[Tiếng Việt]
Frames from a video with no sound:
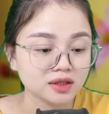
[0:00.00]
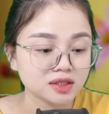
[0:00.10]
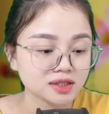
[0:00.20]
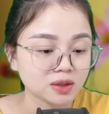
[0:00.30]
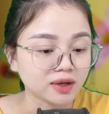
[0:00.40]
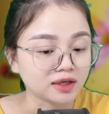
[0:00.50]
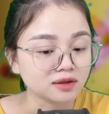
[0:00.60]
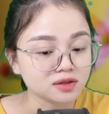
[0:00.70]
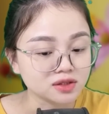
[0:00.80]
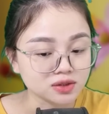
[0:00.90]
Sau cánh
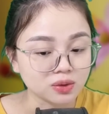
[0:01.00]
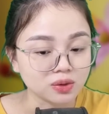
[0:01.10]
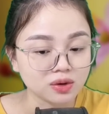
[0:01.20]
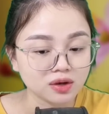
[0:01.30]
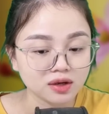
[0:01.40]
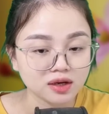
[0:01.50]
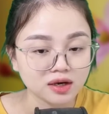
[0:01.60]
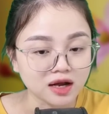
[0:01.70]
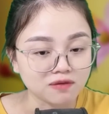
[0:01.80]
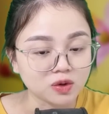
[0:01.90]
cửa sổ
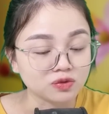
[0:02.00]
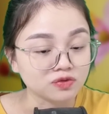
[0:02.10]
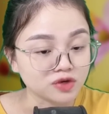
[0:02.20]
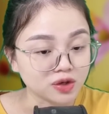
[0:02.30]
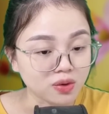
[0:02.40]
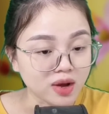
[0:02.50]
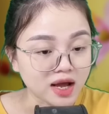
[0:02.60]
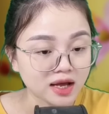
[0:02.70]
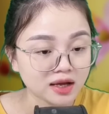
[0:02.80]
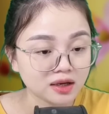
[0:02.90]
là một vườn
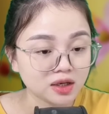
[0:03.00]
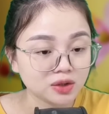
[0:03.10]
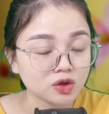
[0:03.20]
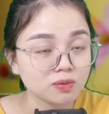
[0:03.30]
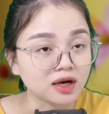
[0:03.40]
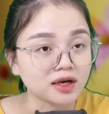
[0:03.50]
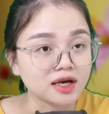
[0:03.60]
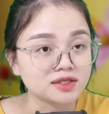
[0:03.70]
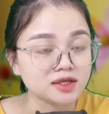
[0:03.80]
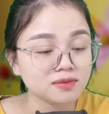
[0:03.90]
hoa. Tôi mặc
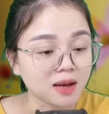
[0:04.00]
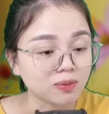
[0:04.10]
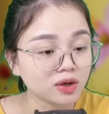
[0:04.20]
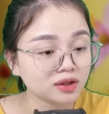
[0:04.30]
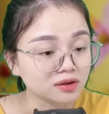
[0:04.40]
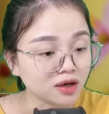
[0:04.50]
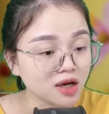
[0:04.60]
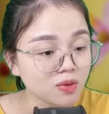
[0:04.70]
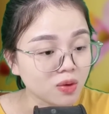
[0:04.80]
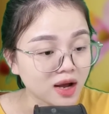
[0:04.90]
kệ dẫm đạp qua từng
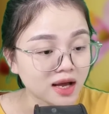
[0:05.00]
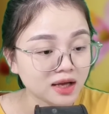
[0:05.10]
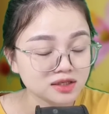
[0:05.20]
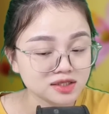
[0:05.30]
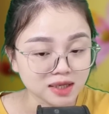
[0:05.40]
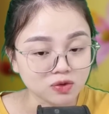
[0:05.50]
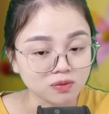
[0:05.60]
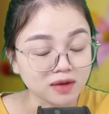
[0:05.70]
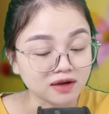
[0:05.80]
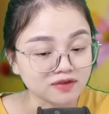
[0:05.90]
lớp hoa, chạy một
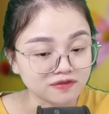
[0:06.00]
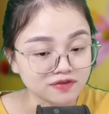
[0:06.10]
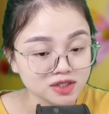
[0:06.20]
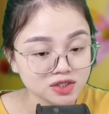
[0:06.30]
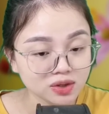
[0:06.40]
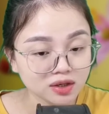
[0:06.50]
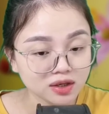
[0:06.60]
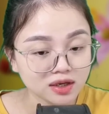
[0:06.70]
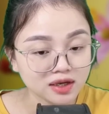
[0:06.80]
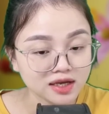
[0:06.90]
mạch về phía trước.
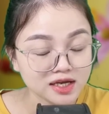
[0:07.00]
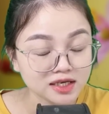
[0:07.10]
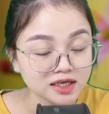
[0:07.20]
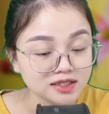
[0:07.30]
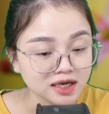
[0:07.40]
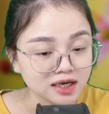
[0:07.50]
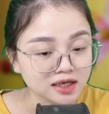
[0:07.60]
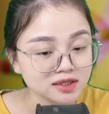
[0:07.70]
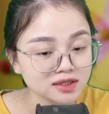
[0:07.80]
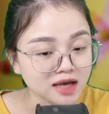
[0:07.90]
Khi ra
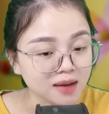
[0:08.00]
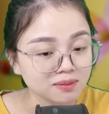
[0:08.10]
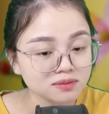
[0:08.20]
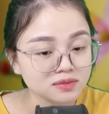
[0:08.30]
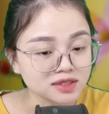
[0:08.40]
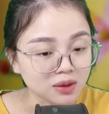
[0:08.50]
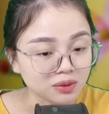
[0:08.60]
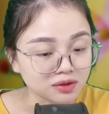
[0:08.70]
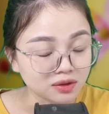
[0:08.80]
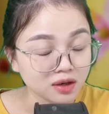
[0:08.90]
đến đám rào
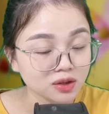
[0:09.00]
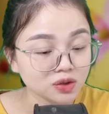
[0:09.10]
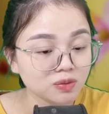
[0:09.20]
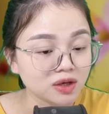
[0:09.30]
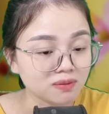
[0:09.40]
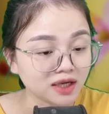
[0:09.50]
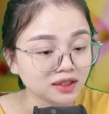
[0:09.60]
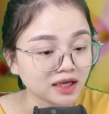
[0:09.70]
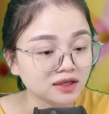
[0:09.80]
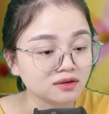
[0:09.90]
nứa, tôi bị mấy
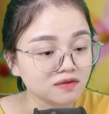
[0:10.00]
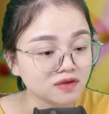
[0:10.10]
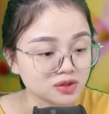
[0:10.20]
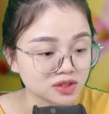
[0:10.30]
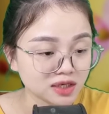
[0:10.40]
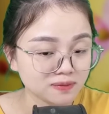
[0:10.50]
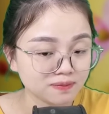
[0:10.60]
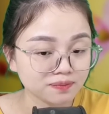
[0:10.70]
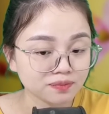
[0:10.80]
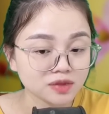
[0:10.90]
thanh cứa vào chân,
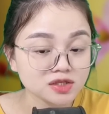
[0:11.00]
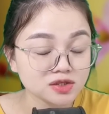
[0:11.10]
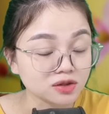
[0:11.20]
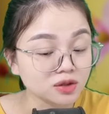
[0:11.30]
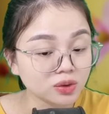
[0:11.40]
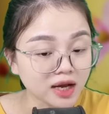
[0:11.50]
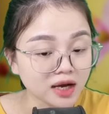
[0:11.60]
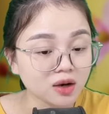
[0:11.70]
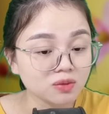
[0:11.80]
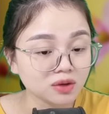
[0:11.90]
nhưng dường như tôi đã
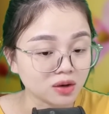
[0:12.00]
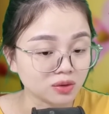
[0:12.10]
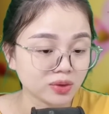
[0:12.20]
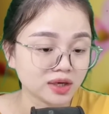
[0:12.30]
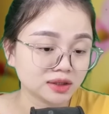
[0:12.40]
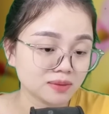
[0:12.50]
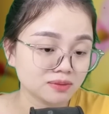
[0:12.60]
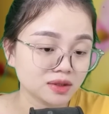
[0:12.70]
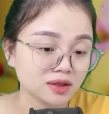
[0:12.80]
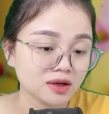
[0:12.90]
không còn quan tâm,
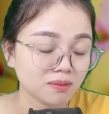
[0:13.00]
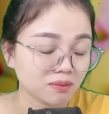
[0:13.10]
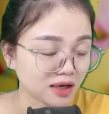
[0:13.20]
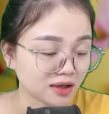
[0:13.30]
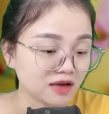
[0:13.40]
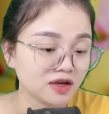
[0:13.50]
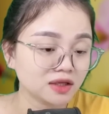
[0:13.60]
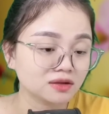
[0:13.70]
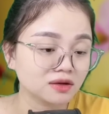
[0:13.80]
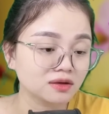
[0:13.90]
mặc kệ vết
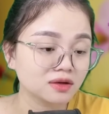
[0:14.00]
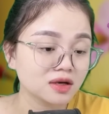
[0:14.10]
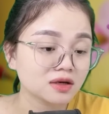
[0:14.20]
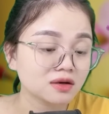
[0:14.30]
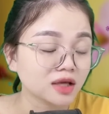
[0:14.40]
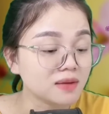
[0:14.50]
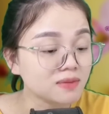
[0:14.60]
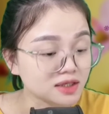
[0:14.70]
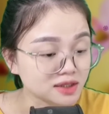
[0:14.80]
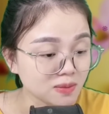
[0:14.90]
thương, cứ thế
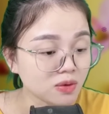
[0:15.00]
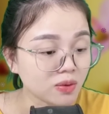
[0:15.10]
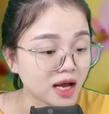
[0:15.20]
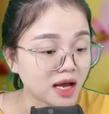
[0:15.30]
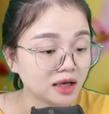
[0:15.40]
mà dẫm qua,